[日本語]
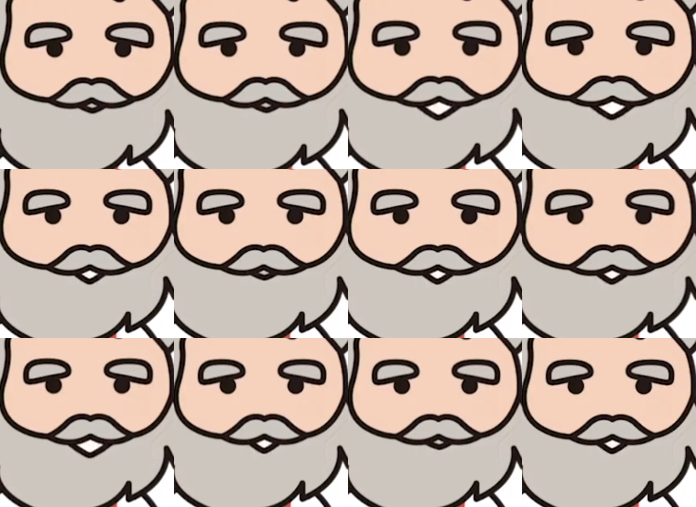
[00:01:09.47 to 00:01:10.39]
アイヌ
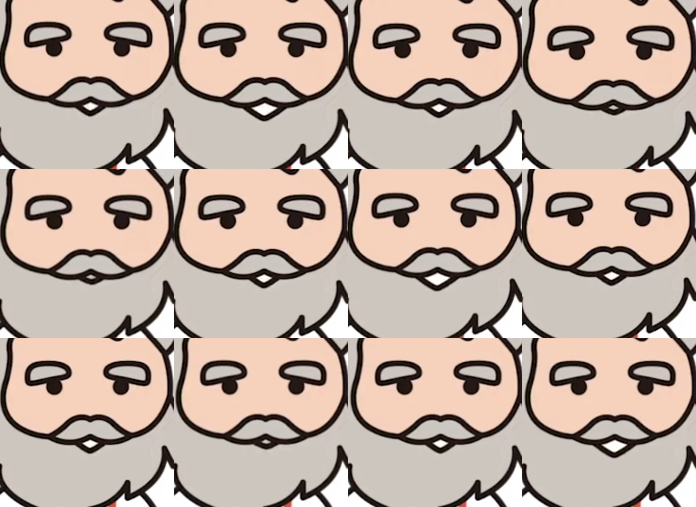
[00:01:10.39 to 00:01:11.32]
民族以外
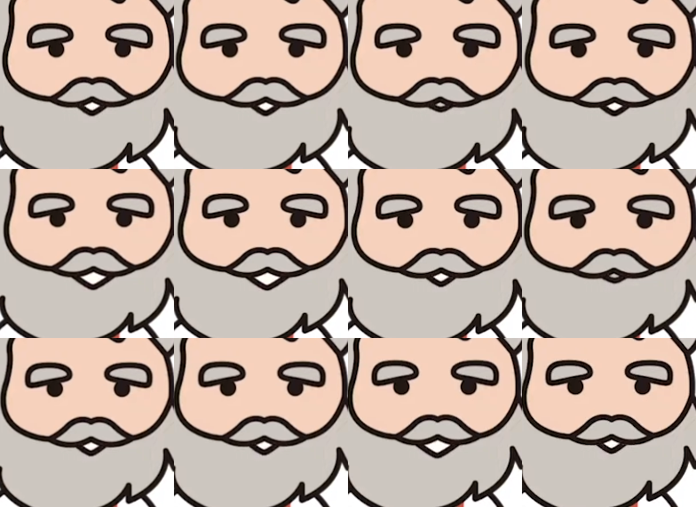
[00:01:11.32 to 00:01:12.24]
の人たちを呼
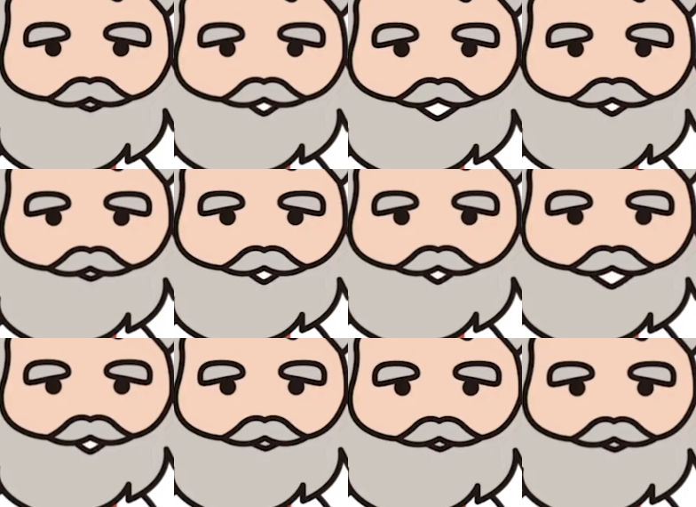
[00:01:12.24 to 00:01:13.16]
ぶときに使い
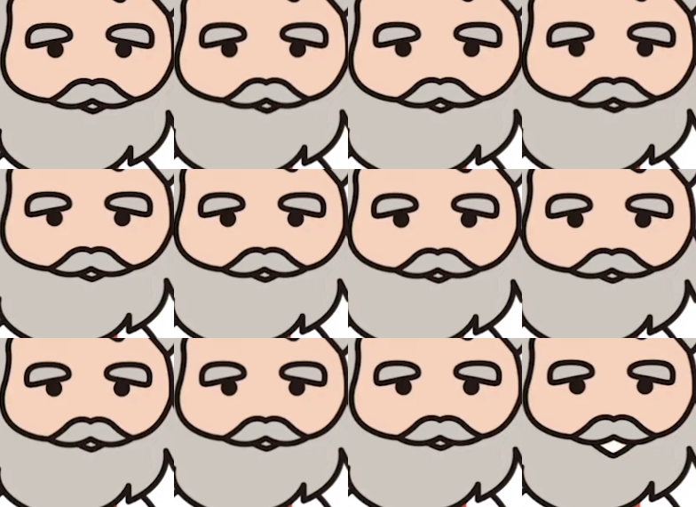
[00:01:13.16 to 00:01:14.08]
ます
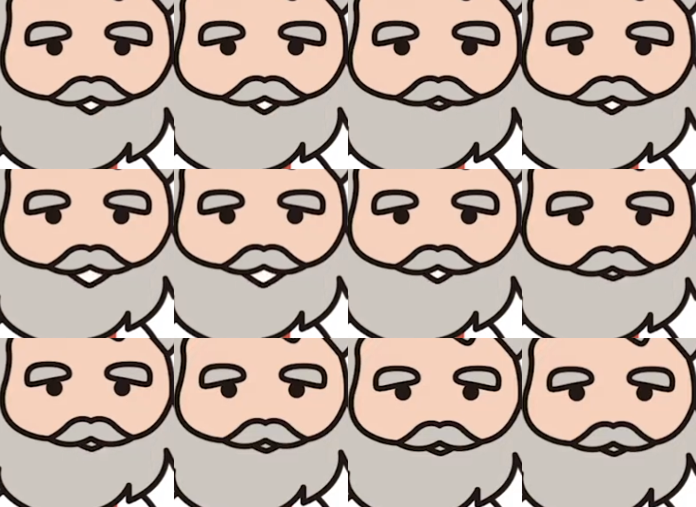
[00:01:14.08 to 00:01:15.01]
例えば
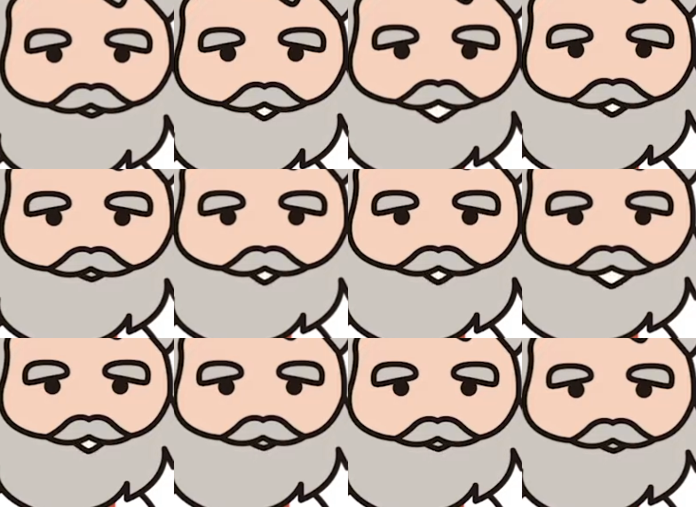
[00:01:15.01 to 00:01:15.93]
本
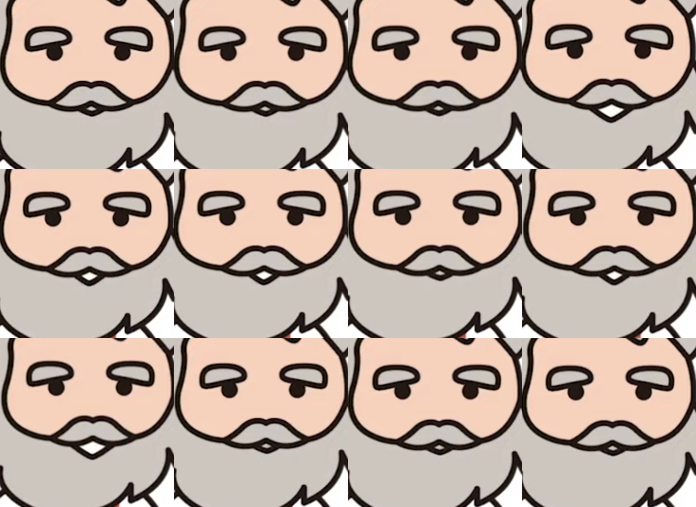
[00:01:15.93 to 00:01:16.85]
州四国
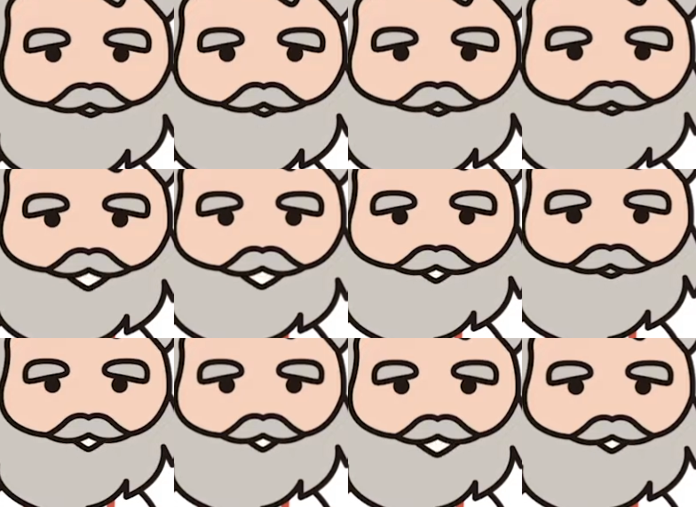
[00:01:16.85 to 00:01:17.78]

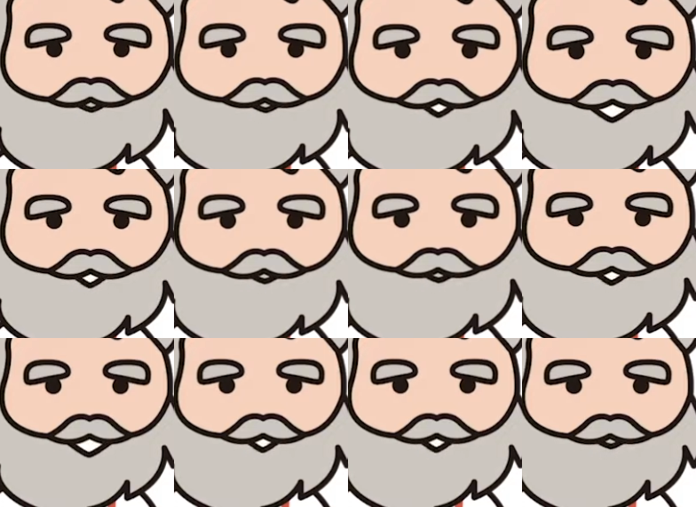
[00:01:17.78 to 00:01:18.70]
九州をルース
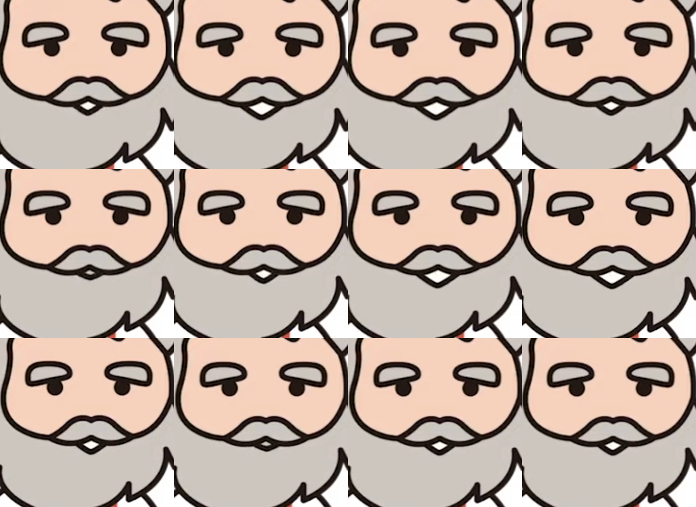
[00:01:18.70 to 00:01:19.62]
とする日本
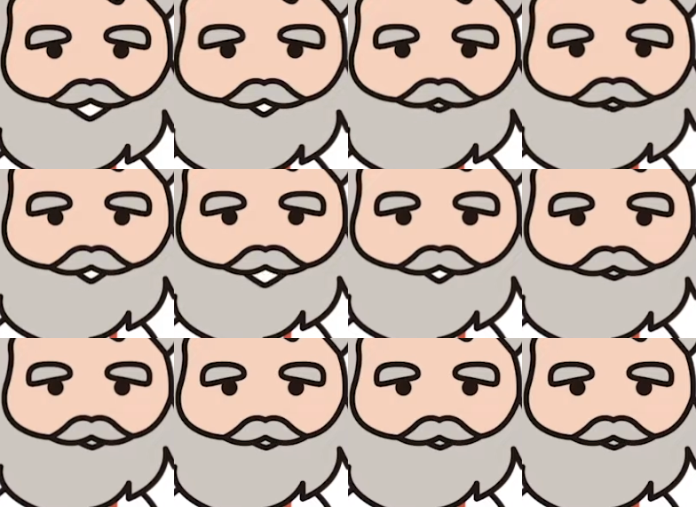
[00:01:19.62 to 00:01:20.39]
人のことです